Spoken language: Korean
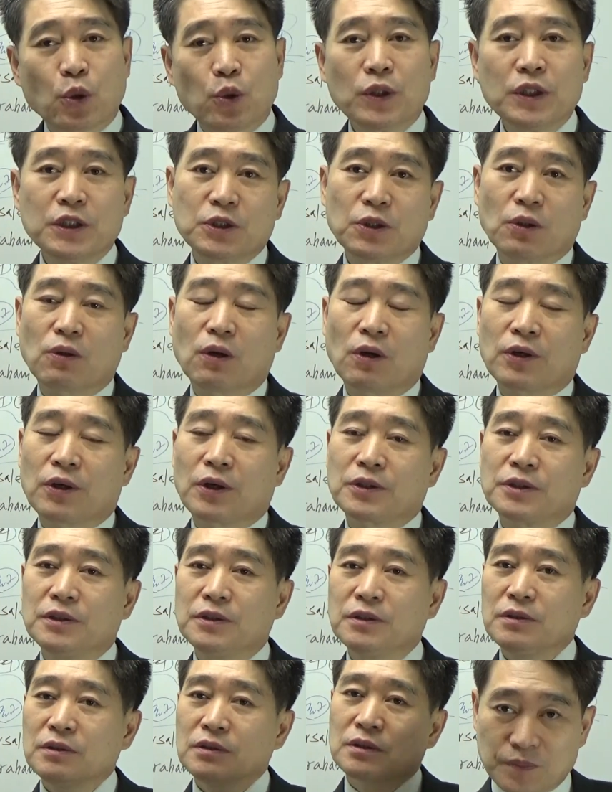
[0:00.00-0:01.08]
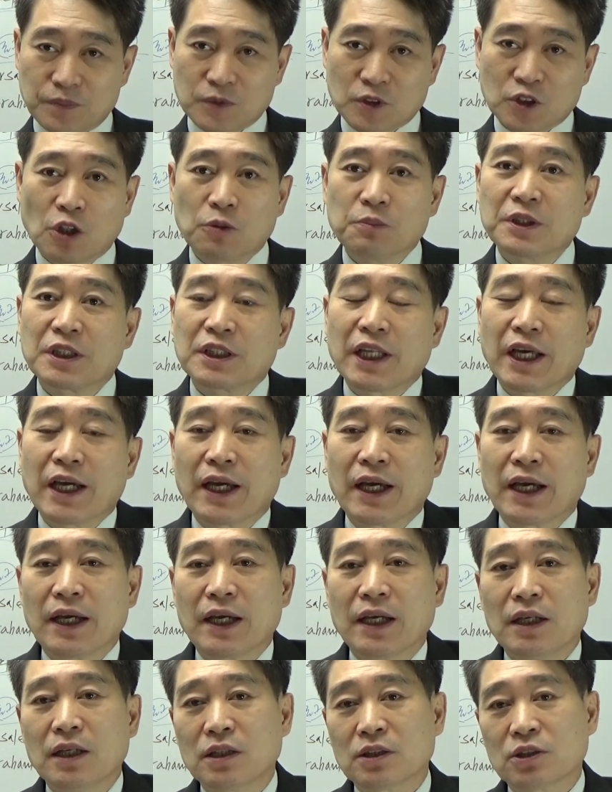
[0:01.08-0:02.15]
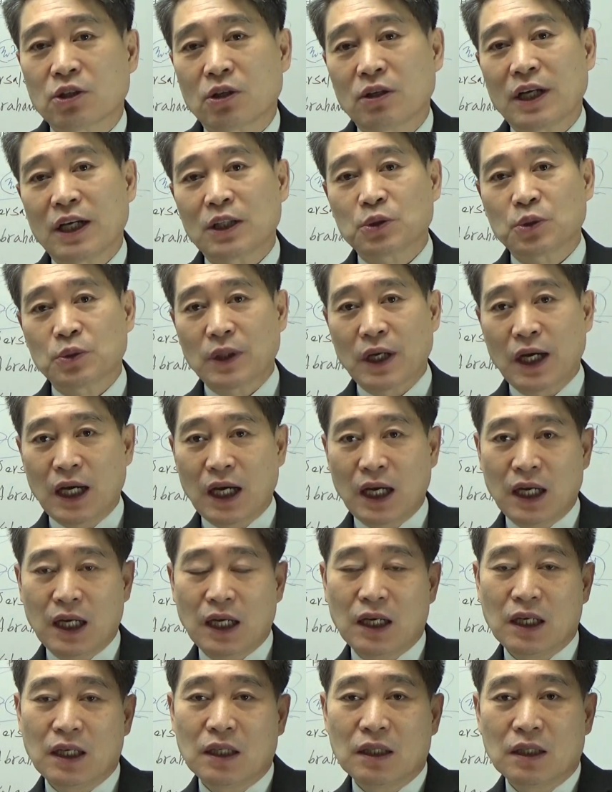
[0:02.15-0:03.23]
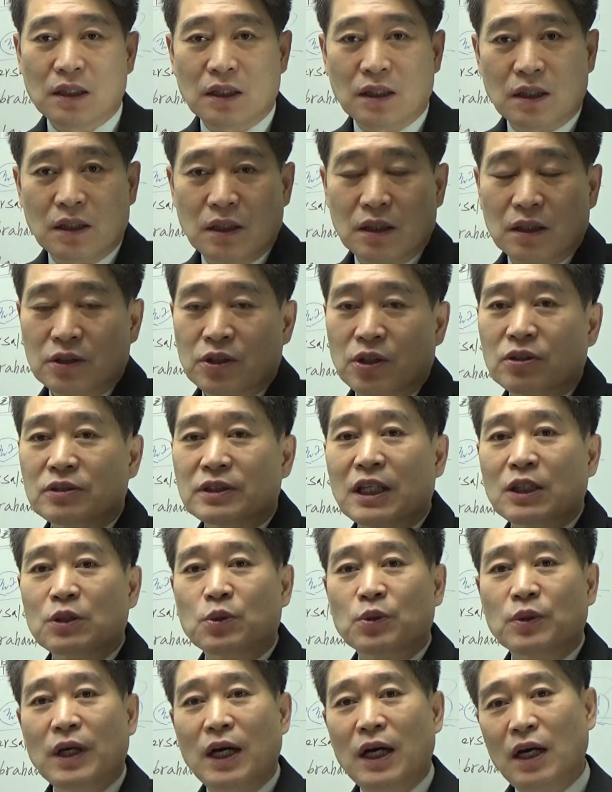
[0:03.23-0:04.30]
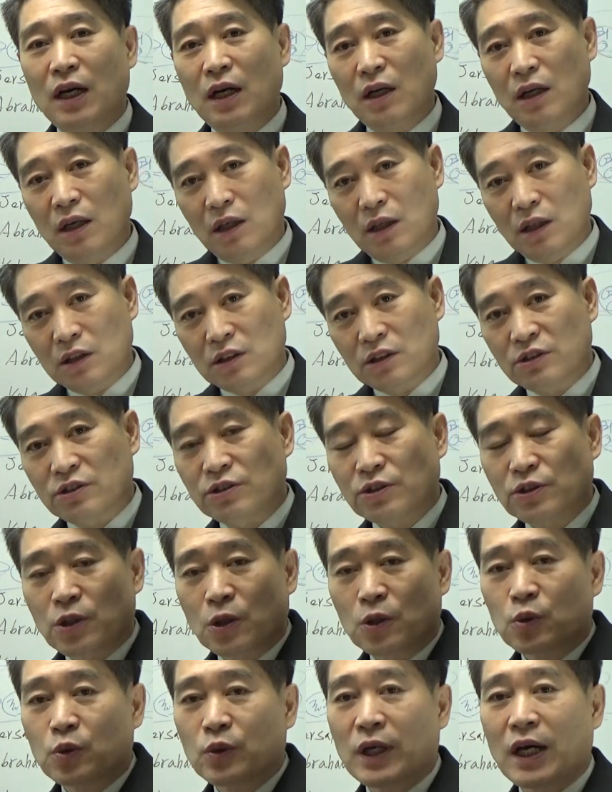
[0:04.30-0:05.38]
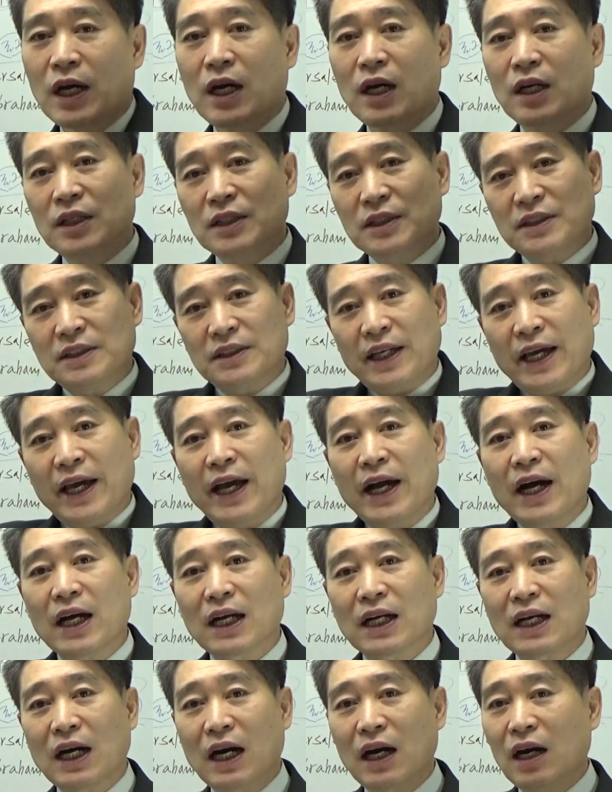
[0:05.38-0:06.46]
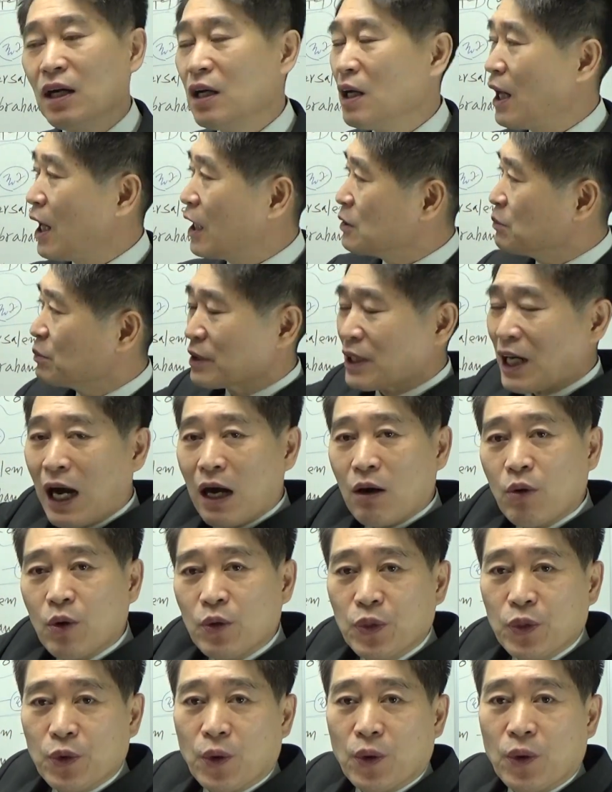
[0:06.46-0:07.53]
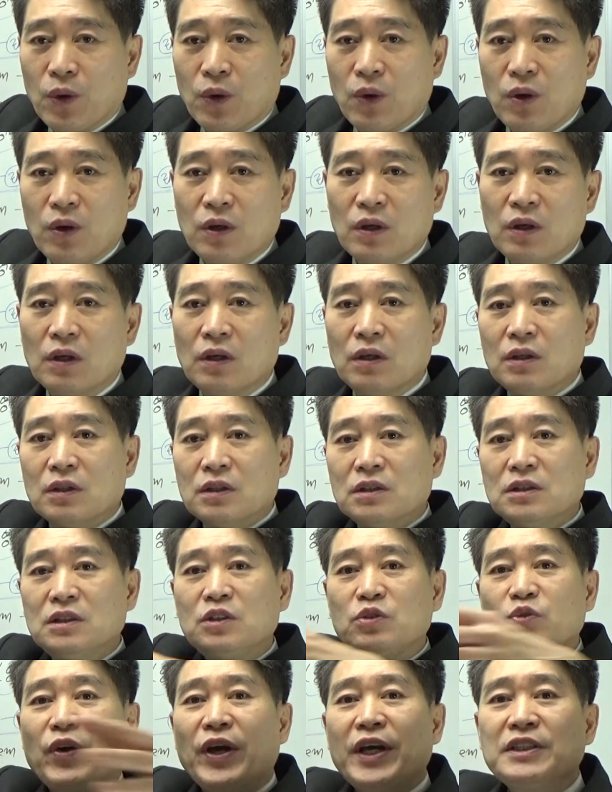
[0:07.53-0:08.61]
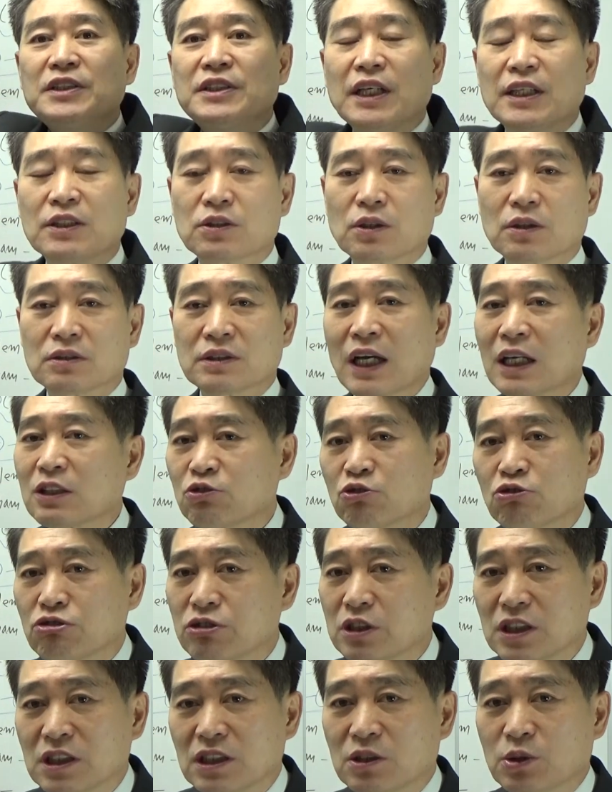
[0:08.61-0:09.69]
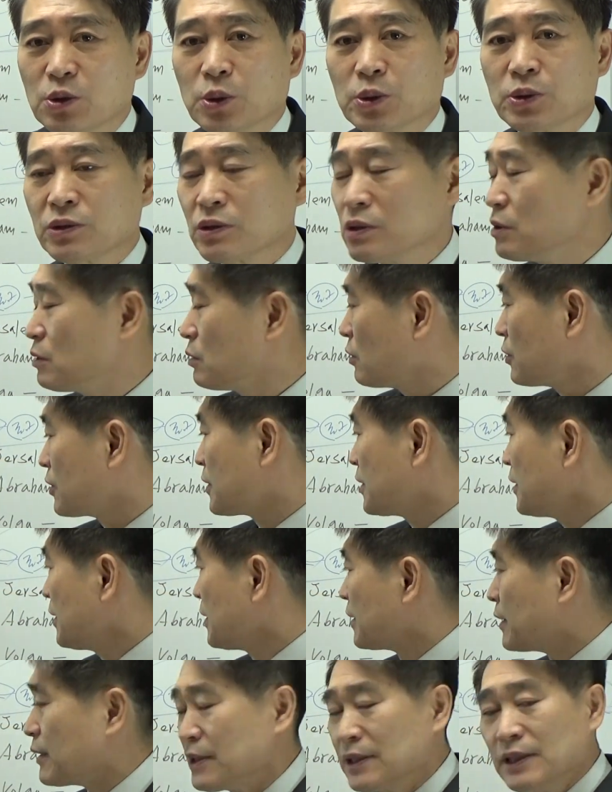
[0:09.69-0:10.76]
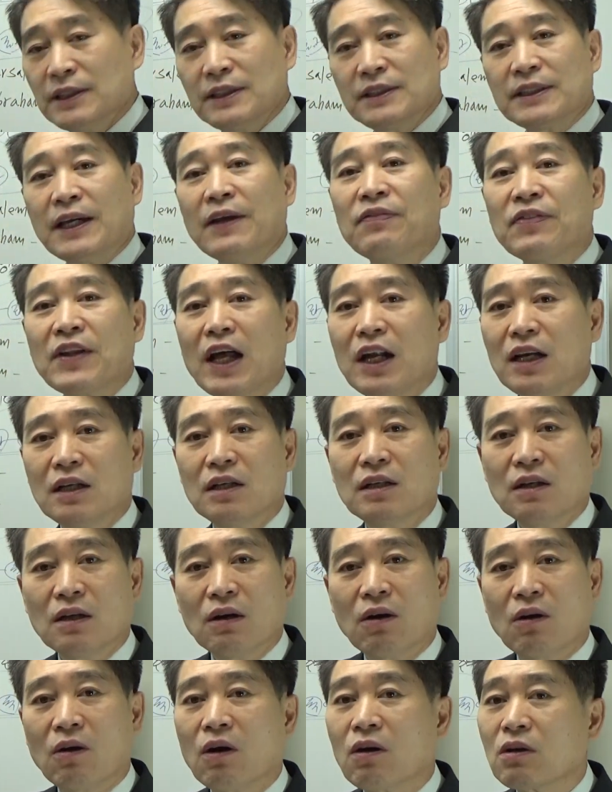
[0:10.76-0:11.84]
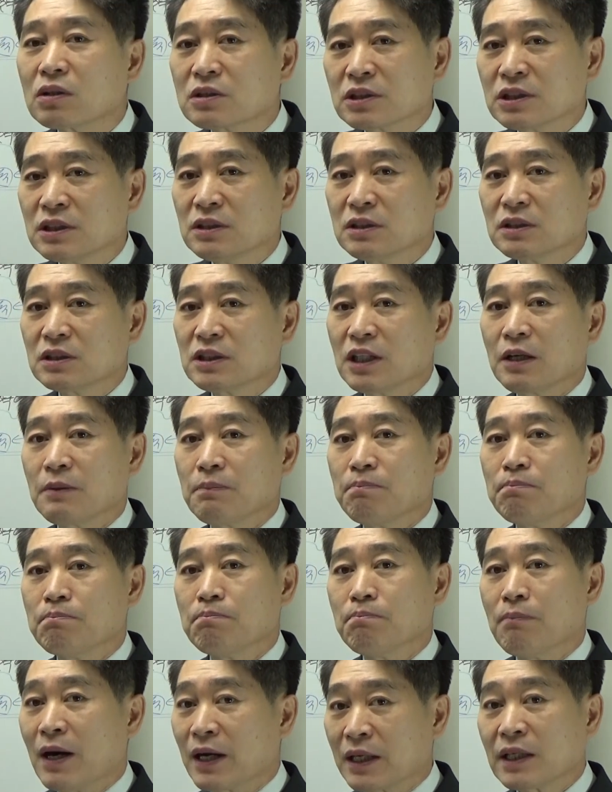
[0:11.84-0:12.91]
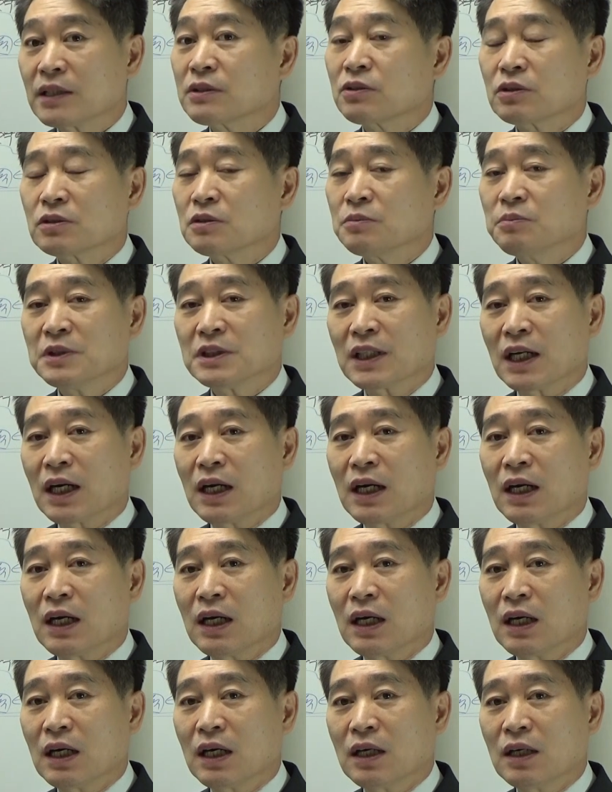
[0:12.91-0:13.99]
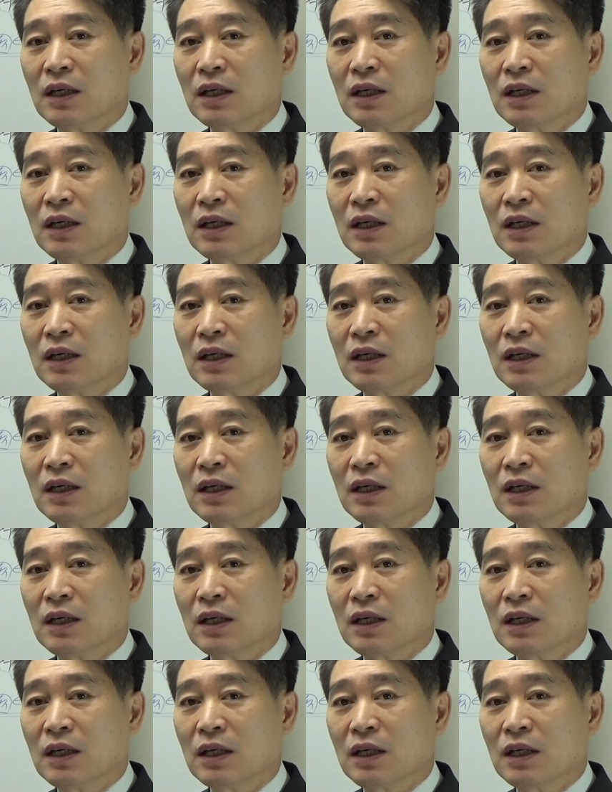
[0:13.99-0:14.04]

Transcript: 동의족 언어는 저 밑에 전라도나 어, 경상도나 충청도나 이 해안가 아니면 강원도 이 외지에서 사투리로 쓰는 것이 옛날 어르신들의 말했었습니다.